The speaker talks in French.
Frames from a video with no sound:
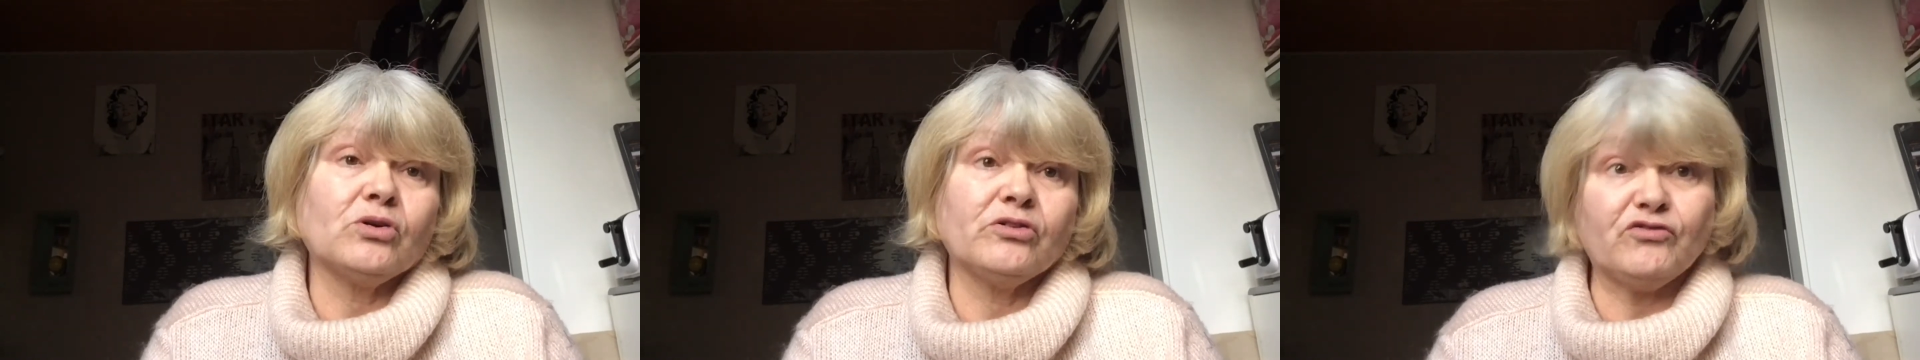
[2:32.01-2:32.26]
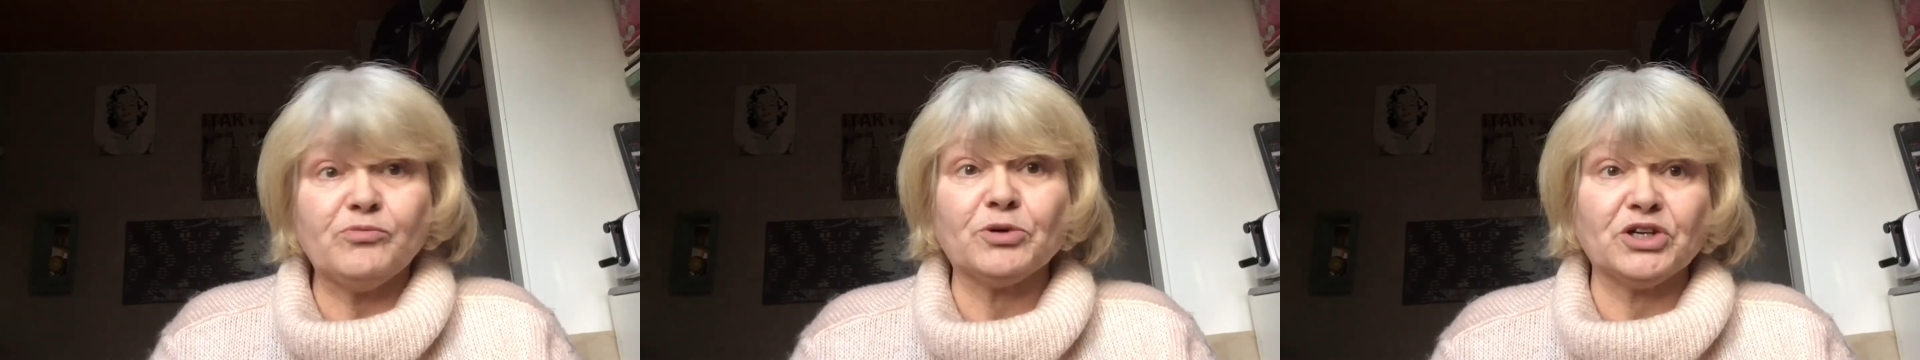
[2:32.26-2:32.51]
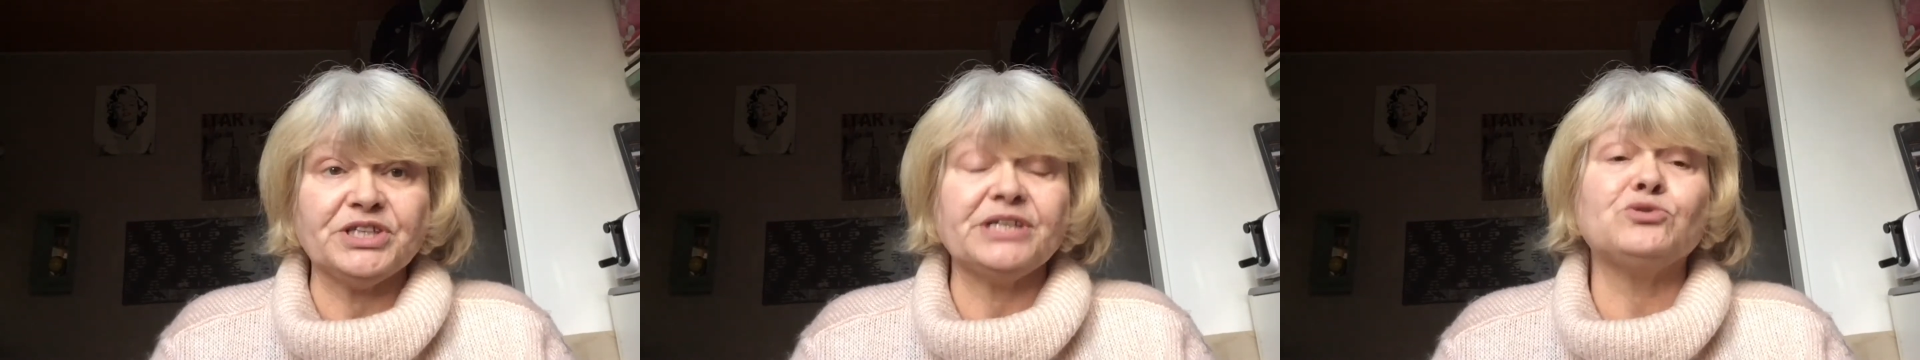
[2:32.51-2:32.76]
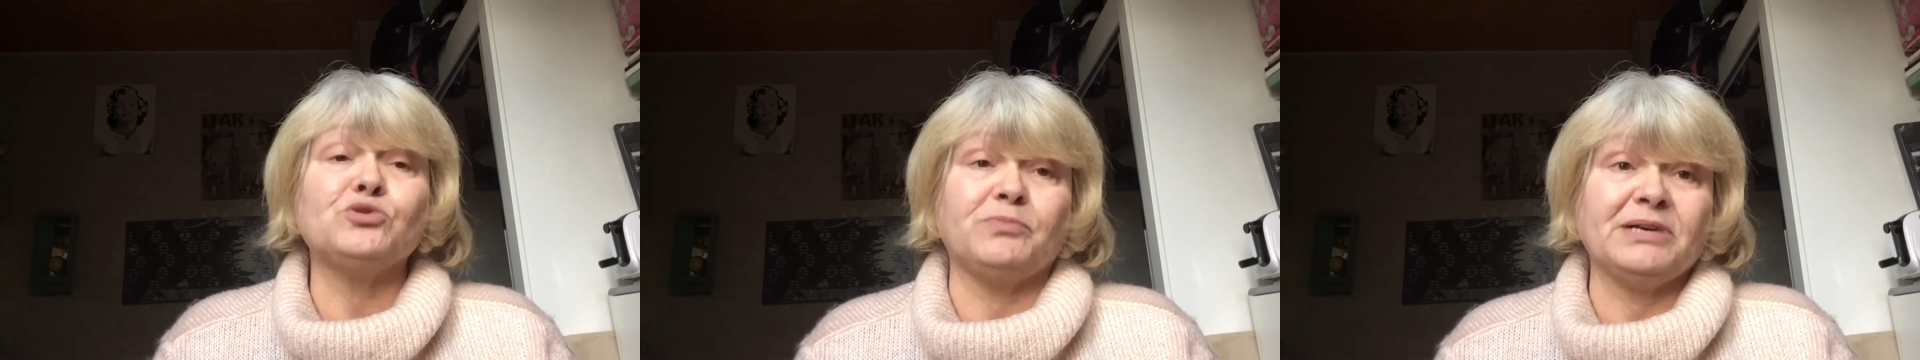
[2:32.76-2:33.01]
que vous prenez
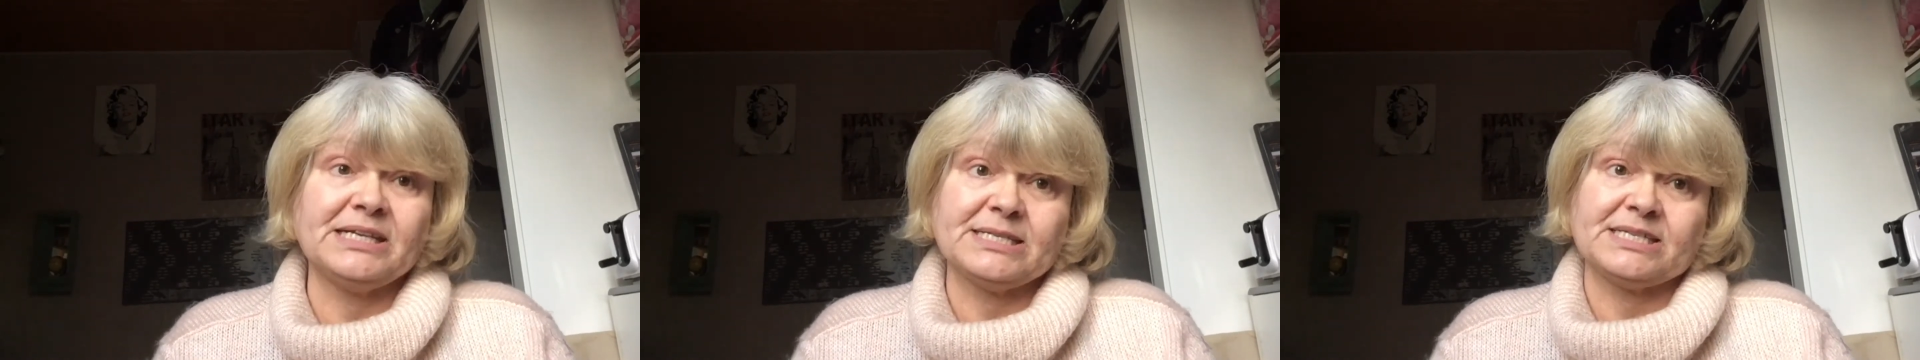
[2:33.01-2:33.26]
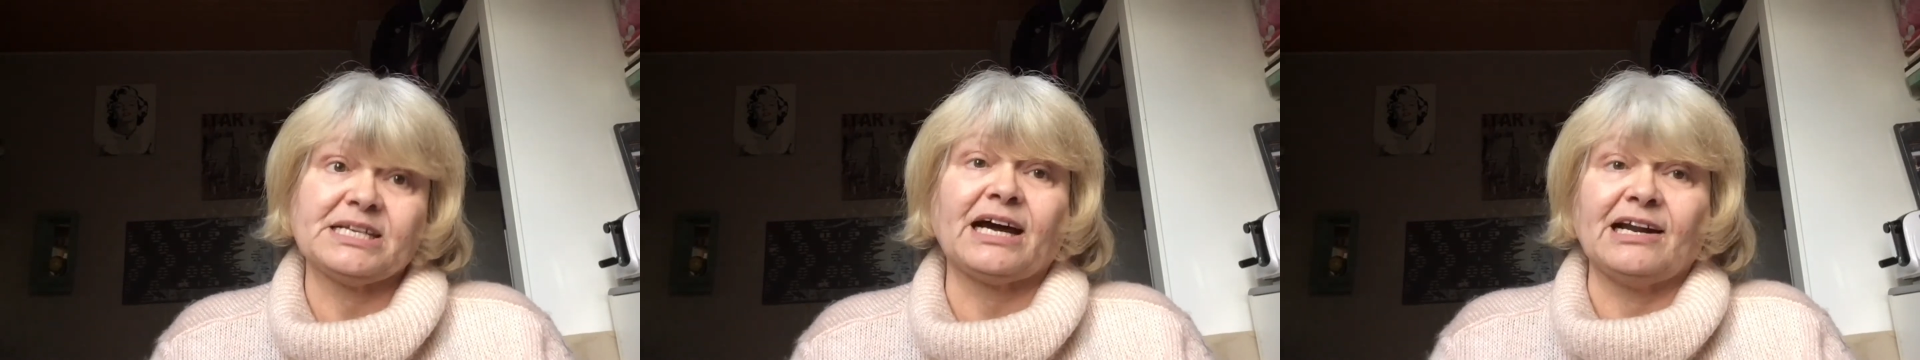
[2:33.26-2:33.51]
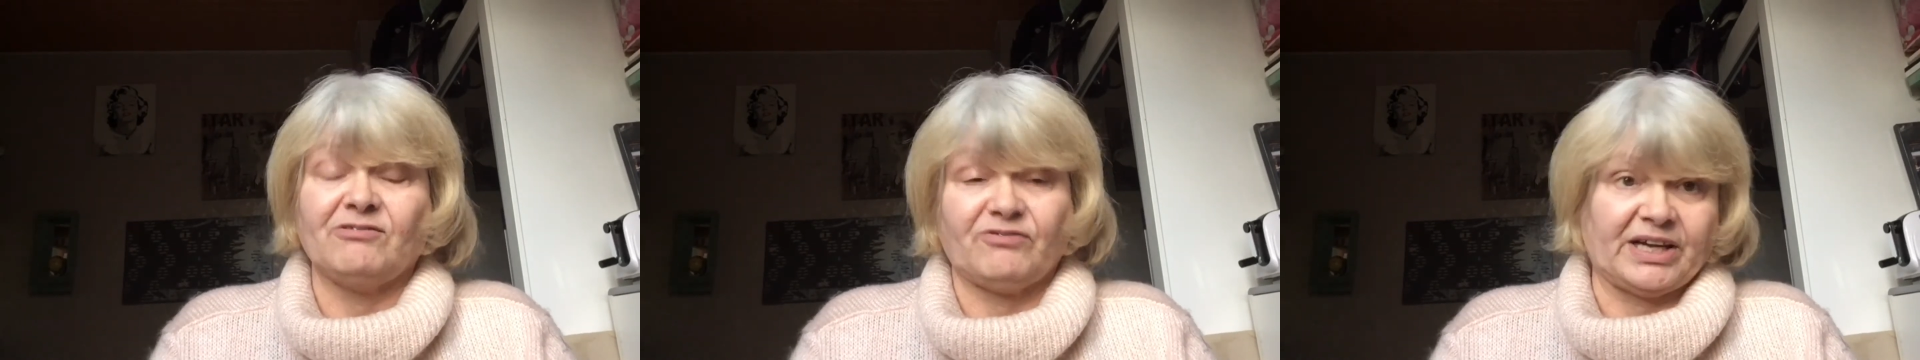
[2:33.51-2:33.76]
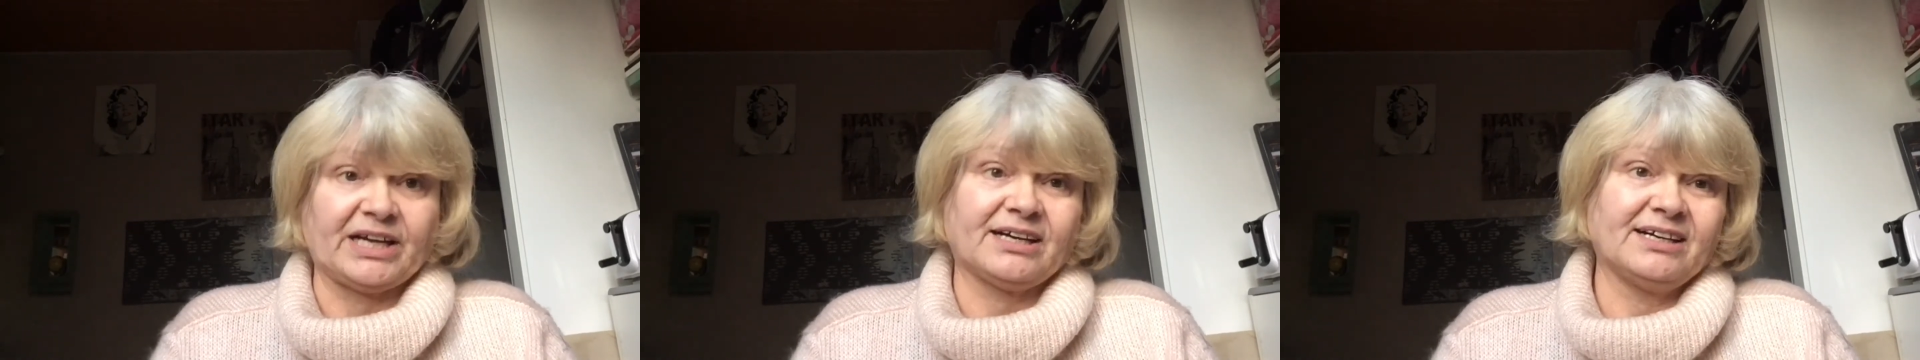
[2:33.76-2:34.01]
du plaisir à le
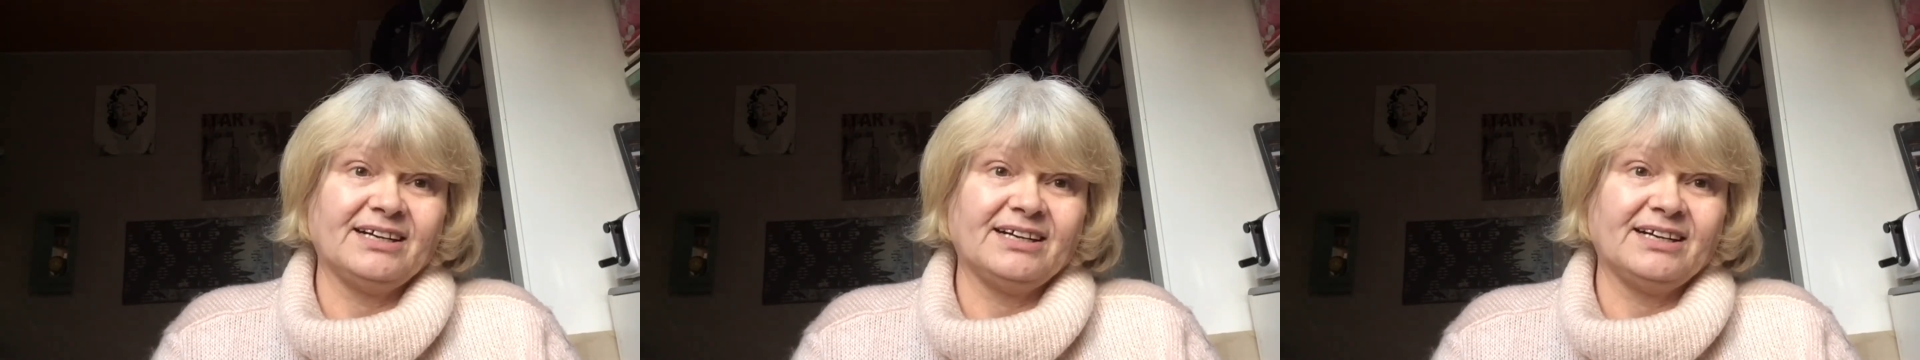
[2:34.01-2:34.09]
faire.